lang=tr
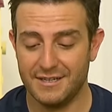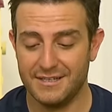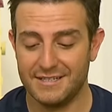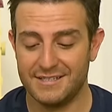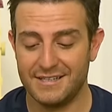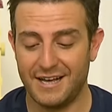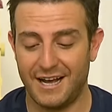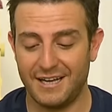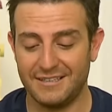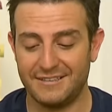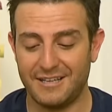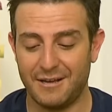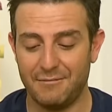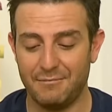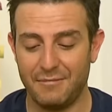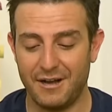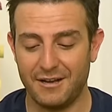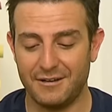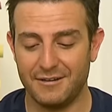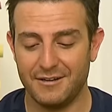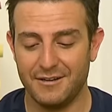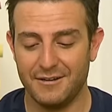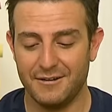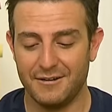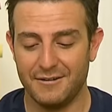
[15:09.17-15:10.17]
Zaten
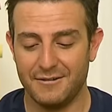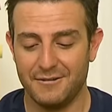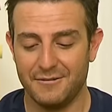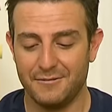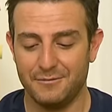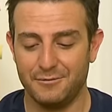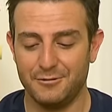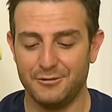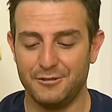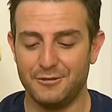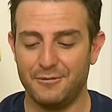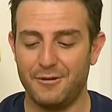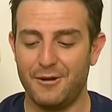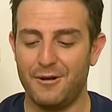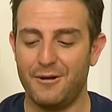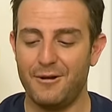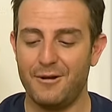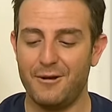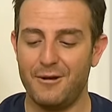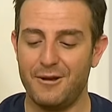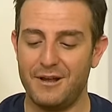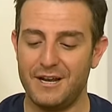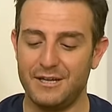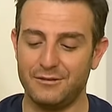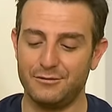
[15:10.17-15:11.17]
bak bunu
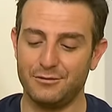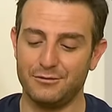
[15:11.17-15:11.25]
böyle